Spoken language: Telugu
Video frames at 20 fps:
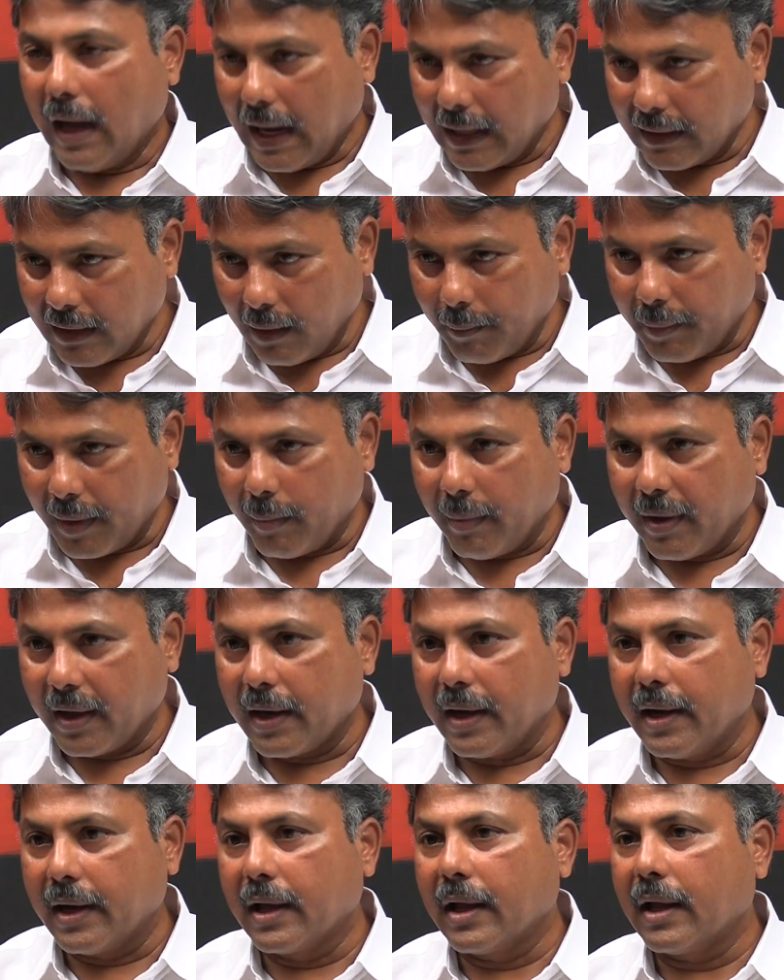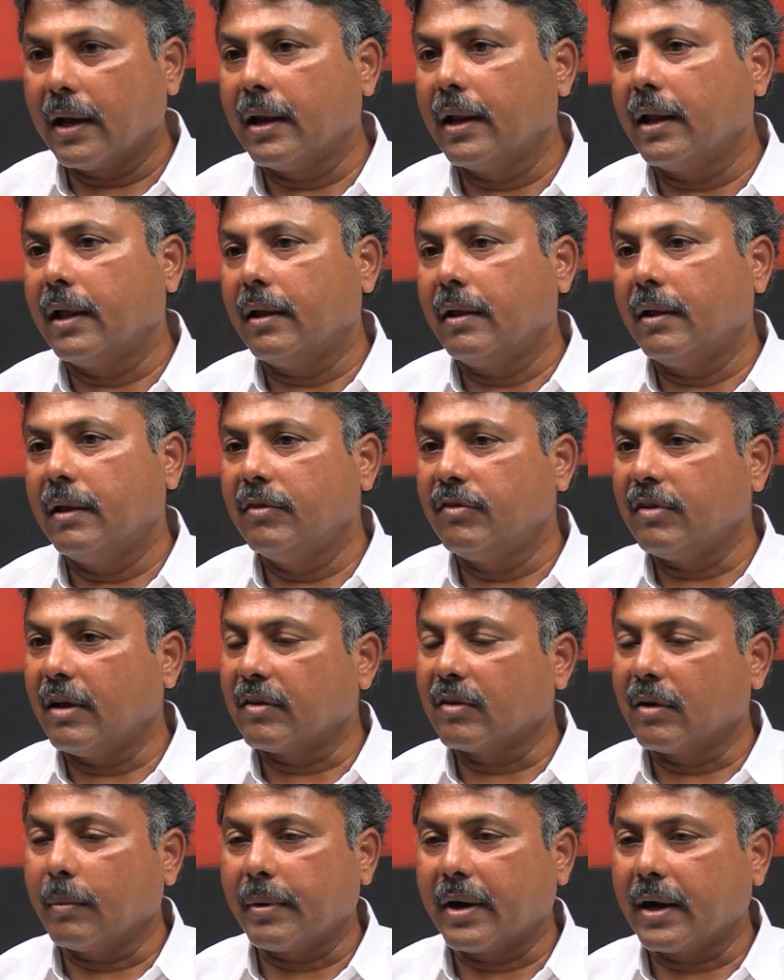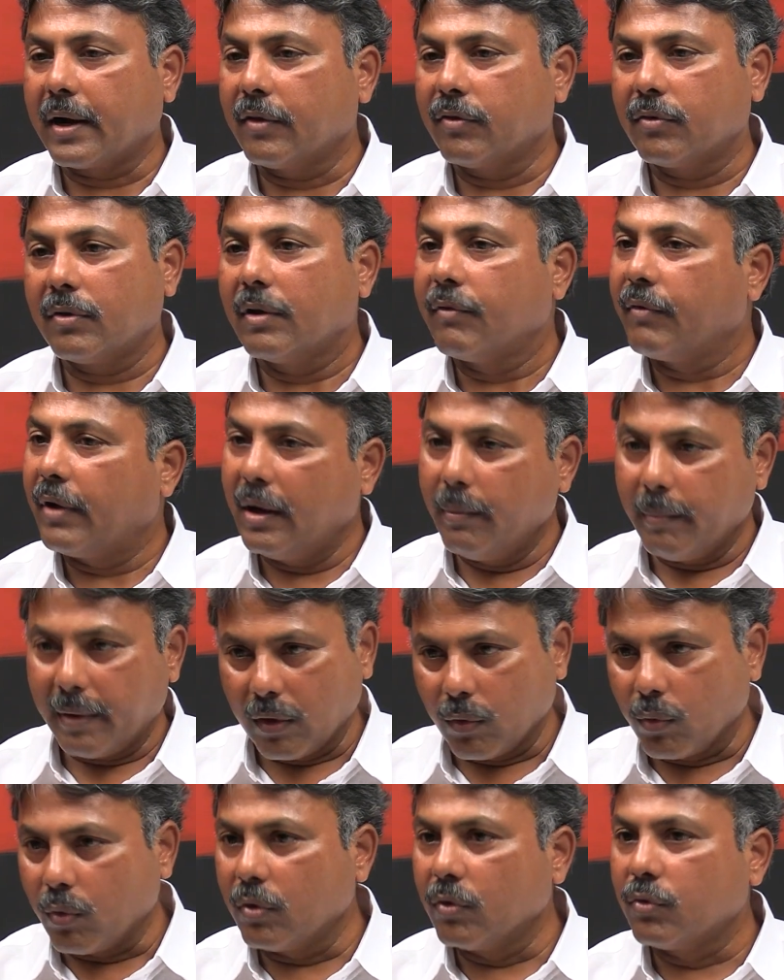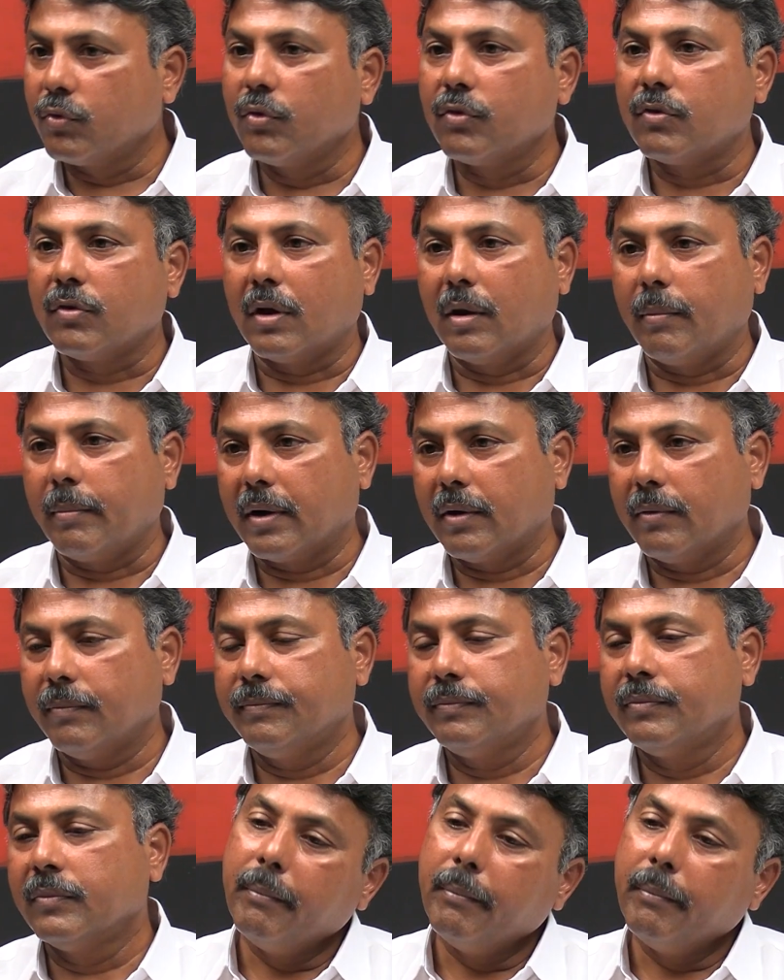ఆదాల ప్రభాకర్ రెడ్డి గారిని ఇన్ఛార్జ్గా ప్రకటించడం ఇవన్నీ మనం కొన్ని చూస్తున్నాం మనం